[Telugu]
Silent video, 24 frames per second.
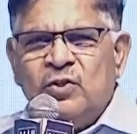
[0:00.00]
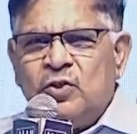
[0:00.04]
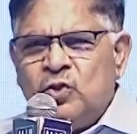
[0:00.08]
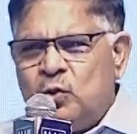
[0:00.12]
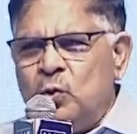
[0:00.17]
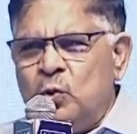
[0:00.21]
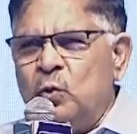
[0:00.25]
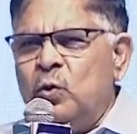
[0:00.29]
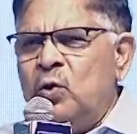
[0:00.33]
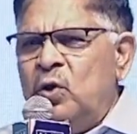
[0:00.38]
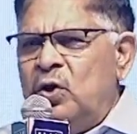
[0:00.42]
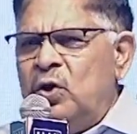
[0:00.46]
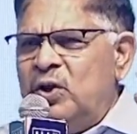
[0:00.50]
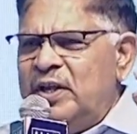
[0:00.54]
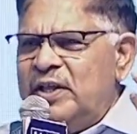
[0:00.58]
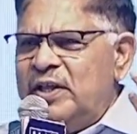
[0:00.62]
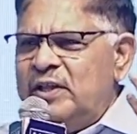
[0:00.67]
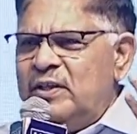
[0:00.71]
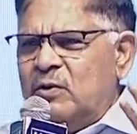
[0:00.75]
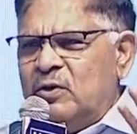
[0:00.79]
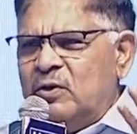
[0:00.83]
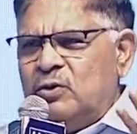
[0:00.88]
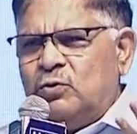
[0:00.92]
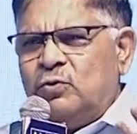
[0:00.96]
స్టూడియో
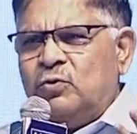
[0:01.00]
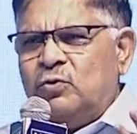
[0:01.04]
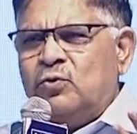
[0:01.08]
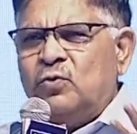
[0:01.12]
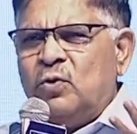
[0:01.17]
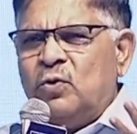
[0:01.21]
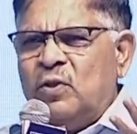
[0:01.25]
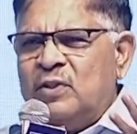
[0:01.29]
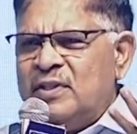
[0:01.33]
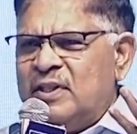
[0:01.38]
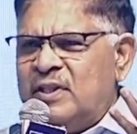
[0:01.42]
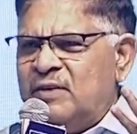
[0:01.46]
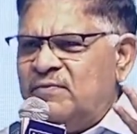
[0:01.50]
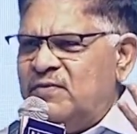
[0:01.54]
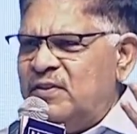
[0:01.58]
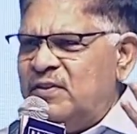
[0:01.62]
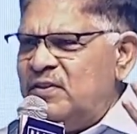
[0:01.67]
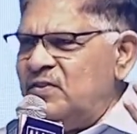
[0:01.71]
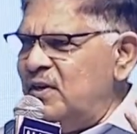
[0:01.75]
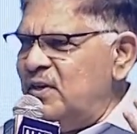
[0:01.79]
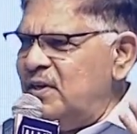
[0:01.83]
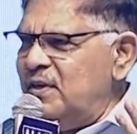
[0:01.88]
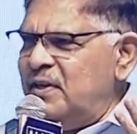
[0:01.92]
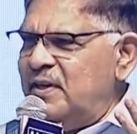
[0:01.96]
అనేది ఒక సొంత
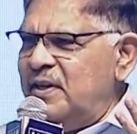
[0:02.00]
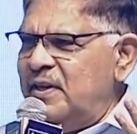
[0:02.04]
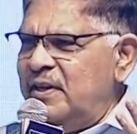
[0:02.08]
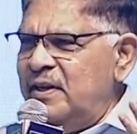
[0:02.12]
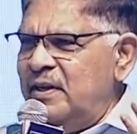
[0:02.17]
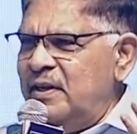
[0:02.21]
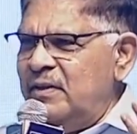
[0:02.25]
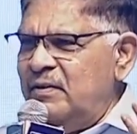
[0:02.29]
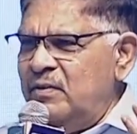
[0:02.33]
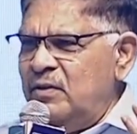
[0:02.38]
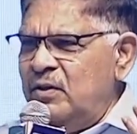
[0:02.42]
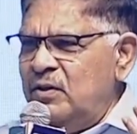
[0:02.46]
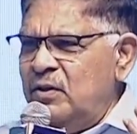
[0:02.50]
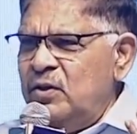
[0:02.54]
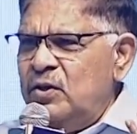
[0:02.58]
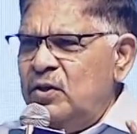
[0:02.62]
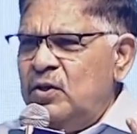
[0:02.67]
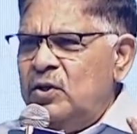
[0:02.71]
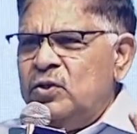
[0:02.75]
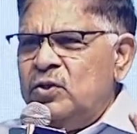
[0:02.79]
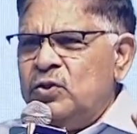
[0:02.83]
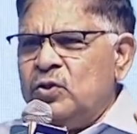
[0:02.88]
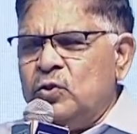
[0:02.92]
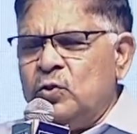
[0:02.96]
ఫెసిలిటీ
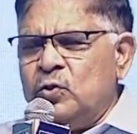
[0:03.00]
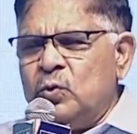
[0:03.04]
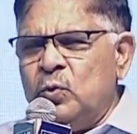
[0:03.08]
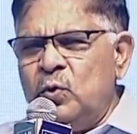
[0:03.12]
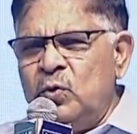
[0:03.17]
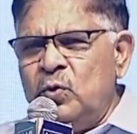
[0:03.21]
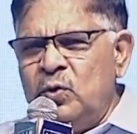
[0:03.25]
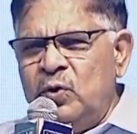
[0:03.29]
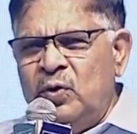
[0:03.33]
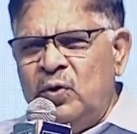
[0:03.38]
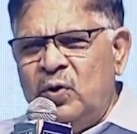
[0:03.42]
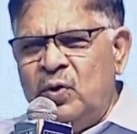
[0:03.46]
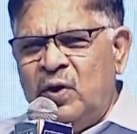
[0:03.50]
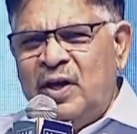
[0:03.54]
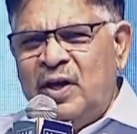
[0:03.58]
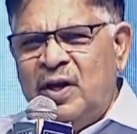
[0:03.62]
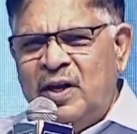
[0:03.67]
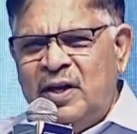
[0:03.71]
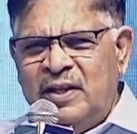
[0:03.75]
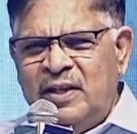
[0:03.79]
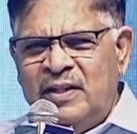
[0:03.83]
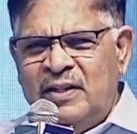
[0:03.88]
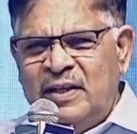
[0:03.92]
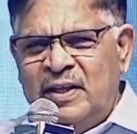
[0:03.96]
స్టూడియో
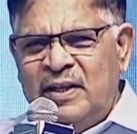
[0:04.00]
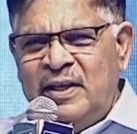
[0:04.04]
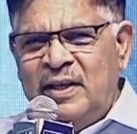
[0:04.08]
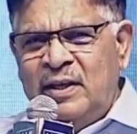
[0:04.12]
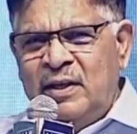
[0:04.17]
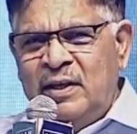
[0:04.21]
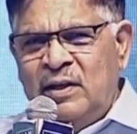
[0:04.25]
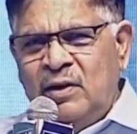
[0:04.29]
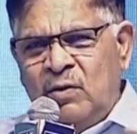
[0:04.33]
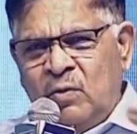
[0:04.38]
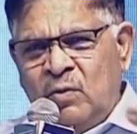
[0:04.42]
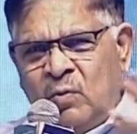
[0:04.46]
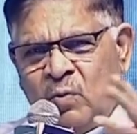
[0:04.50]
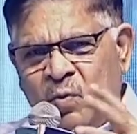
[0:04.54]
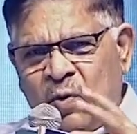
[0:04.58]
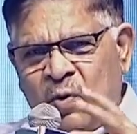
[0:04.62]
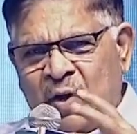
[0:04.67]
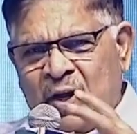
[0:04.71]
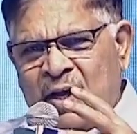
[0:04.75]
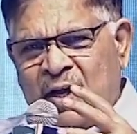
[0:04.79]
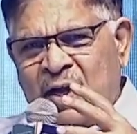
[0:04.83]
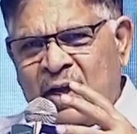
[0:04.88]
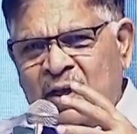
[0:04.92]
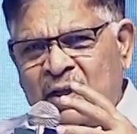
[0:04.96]
అనేది
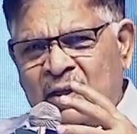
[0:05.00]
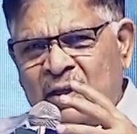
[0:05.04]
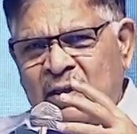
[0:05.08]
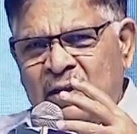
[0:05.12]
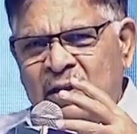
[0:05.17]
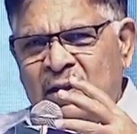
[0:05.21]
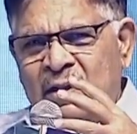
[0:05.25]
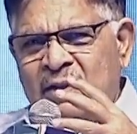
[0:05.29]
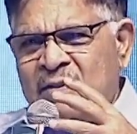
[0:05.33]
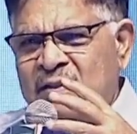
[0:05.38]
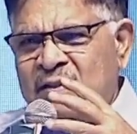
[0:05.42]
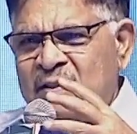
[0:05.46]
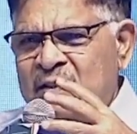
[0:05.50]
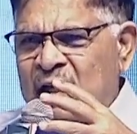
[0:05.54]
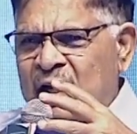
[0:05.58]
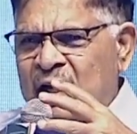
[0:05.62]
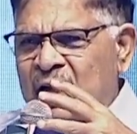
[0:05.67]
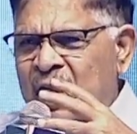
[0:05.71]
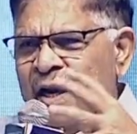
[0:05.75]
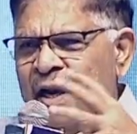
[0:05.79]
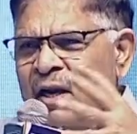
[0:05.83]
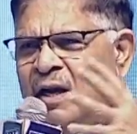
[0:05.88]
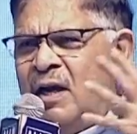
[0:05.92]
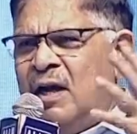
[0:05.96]
ఒక
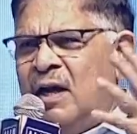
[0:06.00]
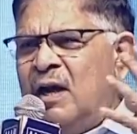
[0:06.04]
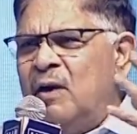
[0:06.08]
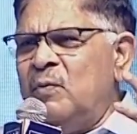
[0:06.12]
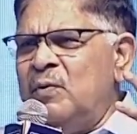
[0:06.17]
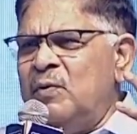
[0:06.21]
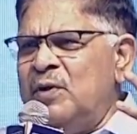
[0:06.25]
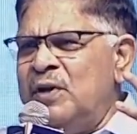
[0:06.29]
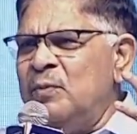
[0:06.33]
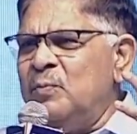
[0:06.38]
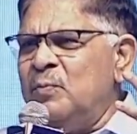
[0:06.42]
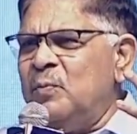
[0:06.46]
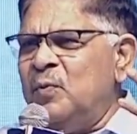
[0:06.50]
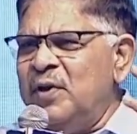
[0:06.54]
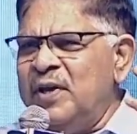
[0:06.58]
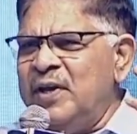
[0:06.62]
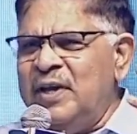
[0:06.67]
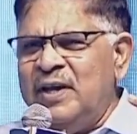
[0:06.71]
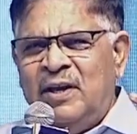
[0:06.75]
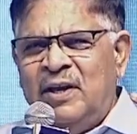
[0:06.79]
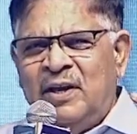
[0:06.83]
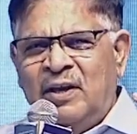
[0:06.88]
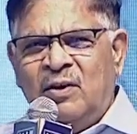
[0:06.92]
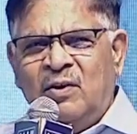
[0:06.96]
తరాలుగా
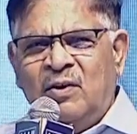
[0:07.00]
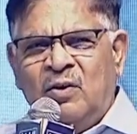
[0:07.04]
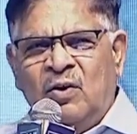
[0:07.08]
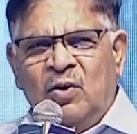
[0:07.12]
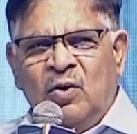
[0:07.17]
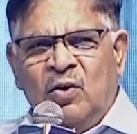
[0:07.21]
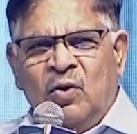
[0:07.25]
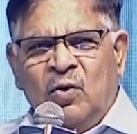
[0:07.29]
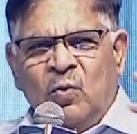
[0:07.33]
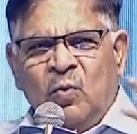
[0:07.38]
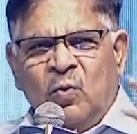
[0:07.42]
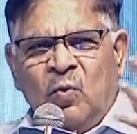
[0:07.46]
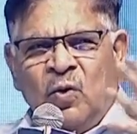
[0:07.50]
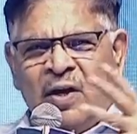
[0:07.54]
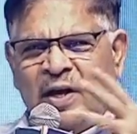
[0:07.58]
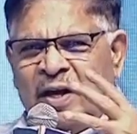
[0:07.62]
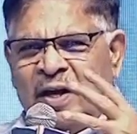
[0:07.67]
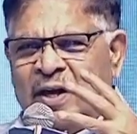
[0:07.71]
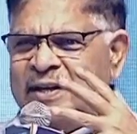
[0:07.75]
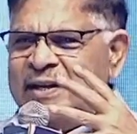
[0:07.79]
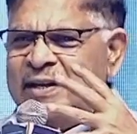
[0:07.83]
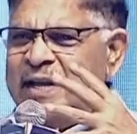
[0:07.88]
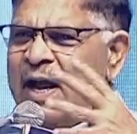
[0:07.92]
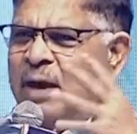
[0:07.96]
ఉండిపోయే ఒక
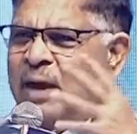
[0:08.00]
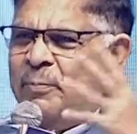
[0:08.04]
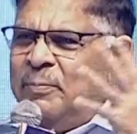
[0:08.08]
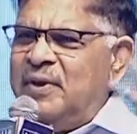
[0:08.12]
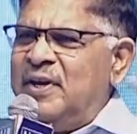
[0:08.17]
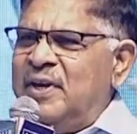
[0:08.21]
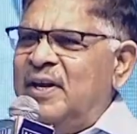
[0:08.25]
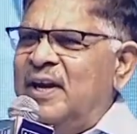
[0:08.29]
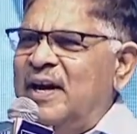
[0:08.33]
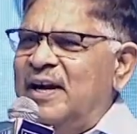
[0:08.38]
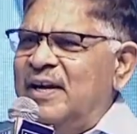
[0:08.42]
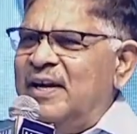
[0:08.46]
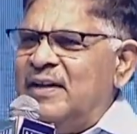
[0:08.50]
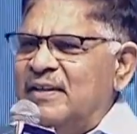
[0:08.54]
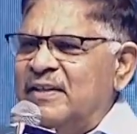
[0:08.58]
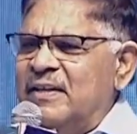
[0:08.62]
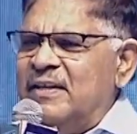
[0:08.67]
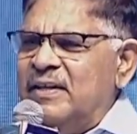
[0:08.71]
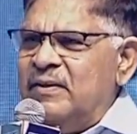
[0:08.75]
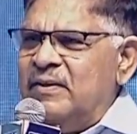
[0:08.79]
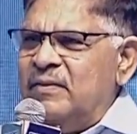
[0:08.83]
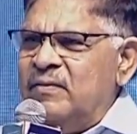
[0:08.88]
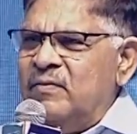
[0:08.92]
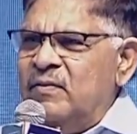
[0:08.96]
జ్ఞాపిక
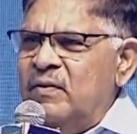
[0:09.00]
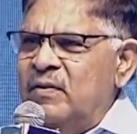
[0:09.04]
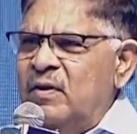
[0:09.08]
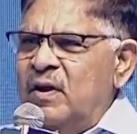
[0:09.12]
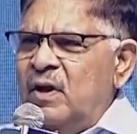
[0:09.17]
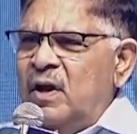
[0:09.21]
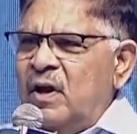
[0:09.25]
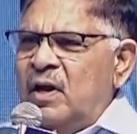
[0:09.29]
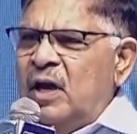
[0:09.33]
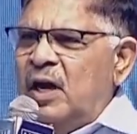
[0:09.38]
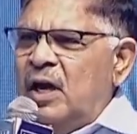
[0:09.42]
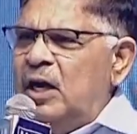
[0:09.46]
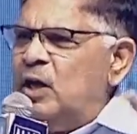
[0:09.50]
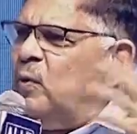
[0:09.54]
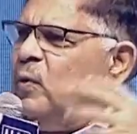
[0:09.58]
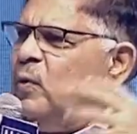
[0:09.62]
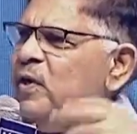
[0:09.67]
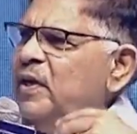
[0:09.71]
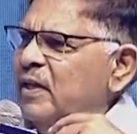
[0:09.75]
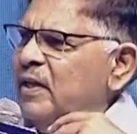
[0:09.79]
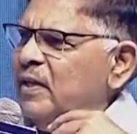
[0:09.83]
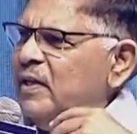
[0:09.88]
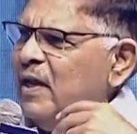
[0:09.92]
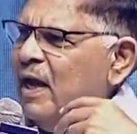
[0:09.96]
లాంటిది
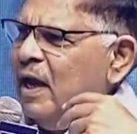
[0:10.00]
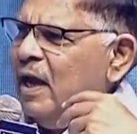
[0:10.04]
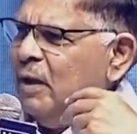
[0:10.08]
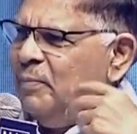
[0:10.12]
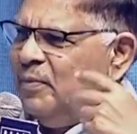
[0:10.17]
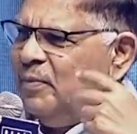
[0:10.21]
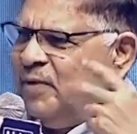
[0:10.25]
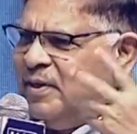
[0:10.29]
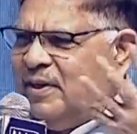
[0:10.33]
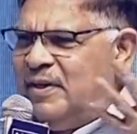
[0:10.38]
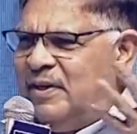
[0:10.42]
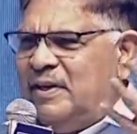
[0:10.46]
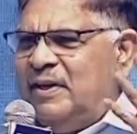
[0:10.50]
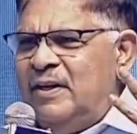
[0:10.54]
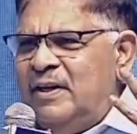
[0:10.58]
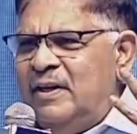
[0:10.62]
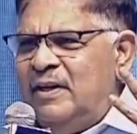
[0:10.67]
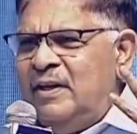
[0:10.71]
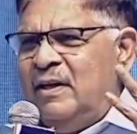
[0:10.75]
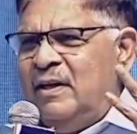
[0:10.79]
అటువంటి జ్ఞాపికని